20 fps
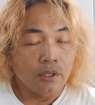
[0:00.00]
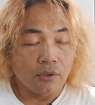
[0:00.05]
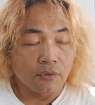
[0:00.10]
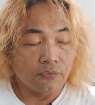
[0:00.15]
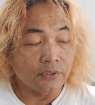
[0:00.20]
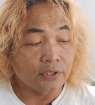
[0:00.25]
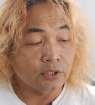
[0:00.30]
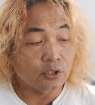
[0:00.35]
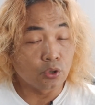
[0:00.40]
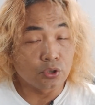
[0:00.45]

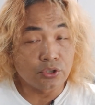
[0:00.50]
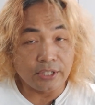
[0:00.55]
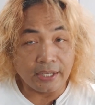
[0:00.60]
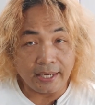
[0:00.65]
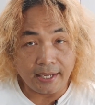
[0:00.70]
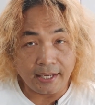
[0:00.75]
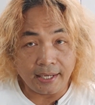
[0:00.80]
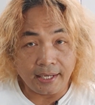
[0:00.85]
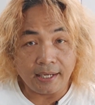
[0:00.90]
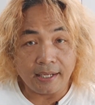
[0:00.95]
Fit
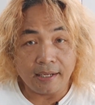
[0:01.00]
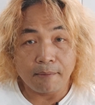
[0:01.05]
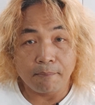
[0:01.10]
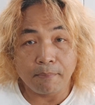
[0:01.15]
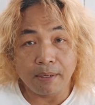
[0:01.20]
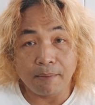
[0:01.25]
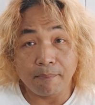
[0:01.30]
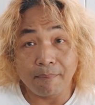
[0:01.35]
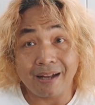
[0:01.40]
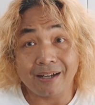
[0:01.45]
Gojel
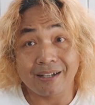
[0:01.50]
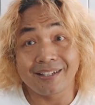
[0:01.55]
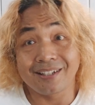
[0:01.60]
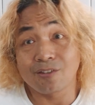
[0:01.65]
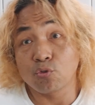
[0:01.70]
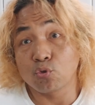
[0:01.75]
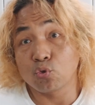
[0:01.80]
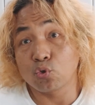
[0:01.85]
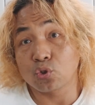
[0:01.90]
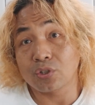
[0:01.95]
memang
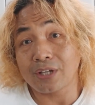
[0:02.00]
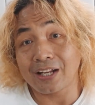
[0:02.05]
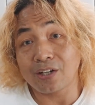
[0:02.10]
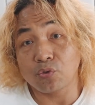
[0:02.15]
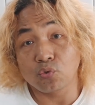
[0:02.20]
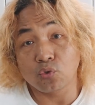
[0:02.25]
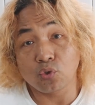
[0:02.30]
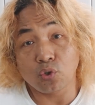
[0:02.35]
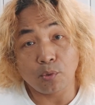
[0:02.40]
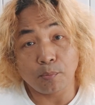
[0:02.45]
dikhususkan
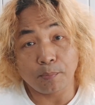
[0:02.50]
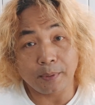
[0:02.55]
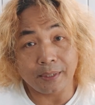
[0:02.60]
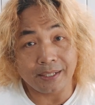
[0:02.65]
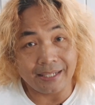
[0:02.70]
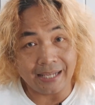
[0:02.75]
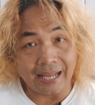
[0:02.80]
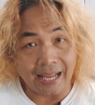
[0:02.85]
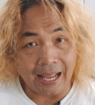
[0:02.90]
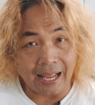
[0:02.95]
untuk
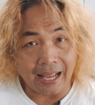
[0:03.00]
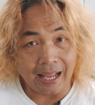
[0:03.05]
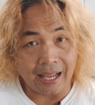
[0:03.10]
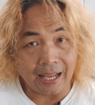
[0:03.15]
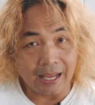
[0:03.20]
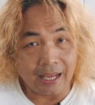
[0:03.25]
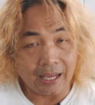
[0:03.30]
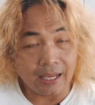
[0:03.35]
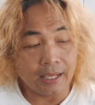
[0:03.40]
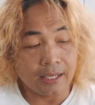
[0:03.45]
pria.
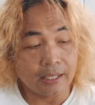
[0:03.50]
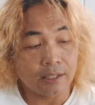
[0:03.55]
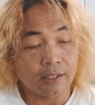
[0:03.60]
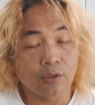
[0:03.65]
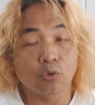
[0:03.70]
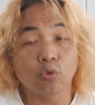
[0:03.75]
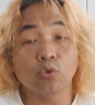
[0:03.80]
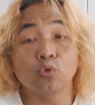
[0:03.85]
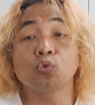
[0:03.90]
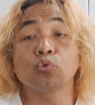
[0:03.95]

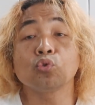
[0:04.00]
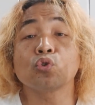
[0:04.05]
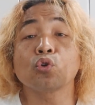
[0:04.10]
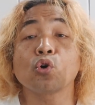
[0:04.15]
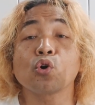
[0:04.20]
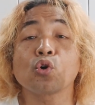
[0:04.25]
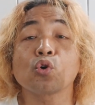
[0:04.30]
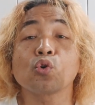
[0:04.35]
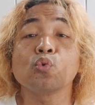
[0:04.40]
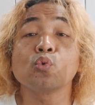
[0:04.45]

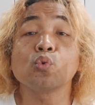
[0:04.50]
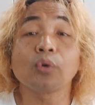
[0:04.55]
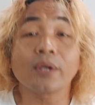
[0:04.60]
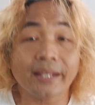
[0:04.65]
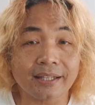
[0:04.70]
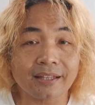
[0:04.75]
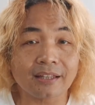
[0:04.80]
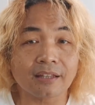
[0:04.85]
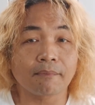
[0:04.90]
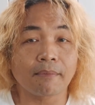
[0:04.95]
Untuk kulit
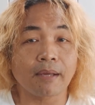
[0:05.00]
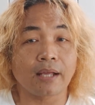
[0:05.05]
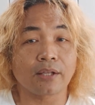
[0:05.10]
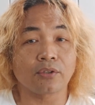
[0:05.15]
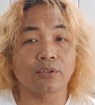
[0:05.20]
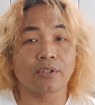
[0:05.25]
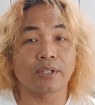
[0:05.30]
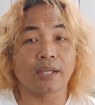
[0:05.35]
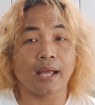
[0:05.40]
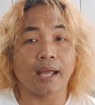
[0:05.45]

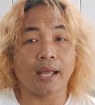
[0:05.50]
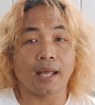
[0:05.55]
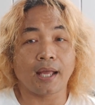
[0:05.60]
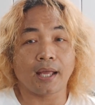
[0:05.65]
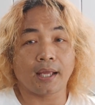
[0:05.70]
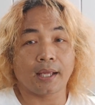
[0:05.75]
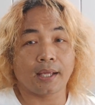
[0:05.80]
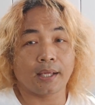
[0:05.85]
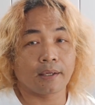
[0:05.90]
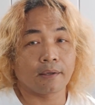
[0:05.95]
maksudnya.
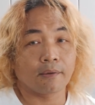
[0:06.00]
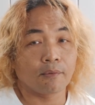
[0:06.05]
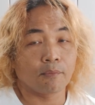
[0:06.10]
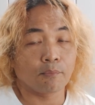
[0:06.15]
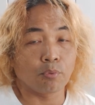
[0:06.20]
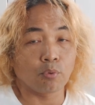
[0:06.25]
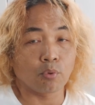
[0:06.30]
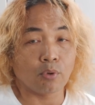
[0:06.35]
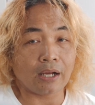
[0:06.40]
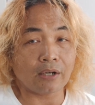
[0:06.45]

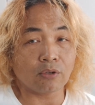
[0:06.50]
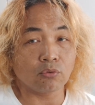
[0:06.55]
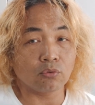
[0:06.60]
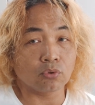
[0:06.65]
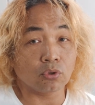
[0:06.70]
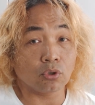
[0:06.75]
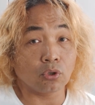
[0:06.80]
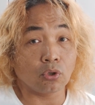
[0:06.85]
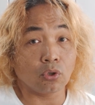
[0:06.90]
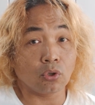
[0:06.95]
Bukan
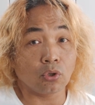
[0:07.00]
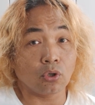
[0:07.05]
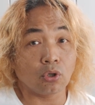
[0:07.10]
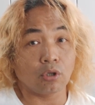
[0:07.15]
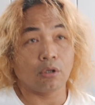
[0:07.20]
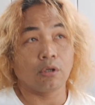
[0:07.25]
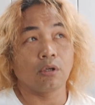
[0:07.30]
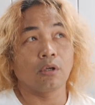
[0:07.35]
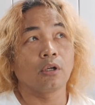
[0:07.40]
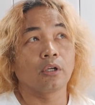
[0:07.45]
untuk
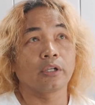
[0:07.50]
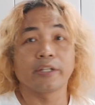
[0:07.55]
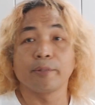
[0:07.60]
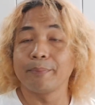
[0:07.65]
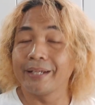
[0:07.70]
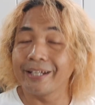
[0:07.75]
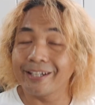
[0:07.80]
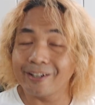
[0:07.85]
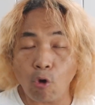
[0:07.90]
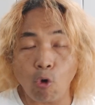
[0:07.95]

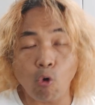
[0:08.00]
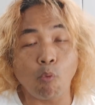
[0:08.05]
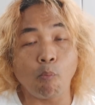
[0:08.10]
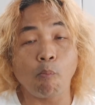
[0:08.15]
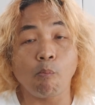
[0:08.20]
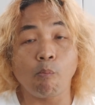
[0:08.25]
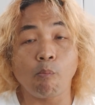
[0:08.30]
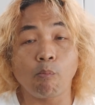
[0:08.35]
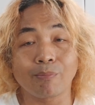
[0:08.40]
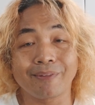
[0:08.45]
diminum
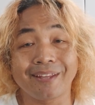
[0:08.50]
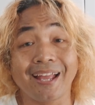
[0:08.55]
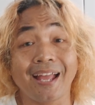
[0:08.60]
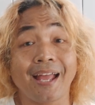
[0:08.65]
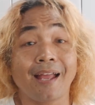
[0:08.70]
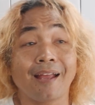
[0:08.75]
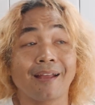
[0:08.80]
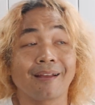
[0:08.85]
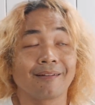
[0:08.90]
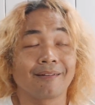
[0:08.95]
ya
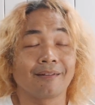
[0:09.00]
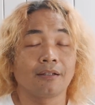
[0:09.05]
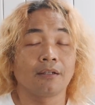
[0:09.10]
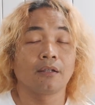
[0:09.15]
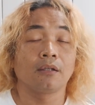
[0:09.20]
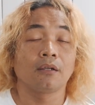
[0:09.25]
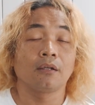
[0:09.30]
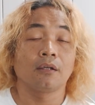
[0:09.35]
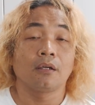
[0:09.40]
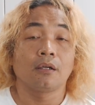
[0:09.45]

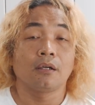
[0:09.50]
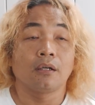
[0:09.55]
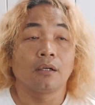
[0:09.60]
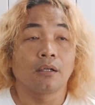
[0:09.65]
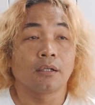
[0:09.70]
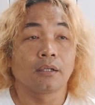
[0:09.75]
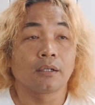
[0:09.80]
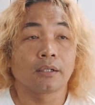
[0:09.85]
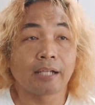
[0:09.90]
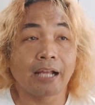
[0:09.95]

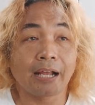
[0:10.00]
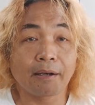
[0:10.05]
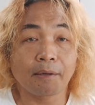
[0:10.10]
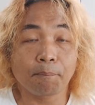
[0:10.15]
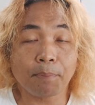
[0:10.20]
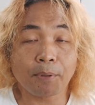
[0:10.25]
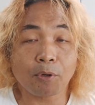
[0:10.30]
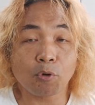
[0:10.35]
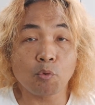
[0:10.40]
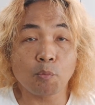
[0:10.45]
dan
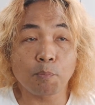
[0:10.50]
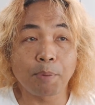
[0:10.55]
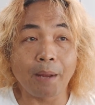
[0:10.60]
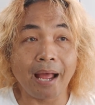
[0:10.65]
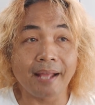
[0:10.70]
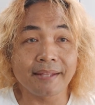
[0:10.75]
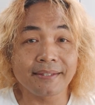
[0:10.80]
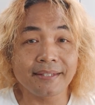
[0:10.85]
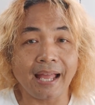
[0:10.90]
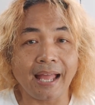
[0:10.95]

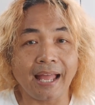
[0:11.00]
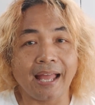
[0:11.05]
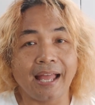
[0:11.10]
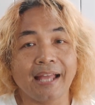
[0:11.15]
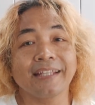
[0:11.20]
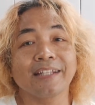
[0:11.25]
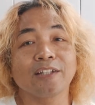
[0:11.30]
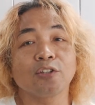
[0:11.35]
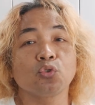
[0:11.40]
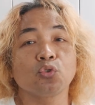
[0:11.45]
perubahannya itu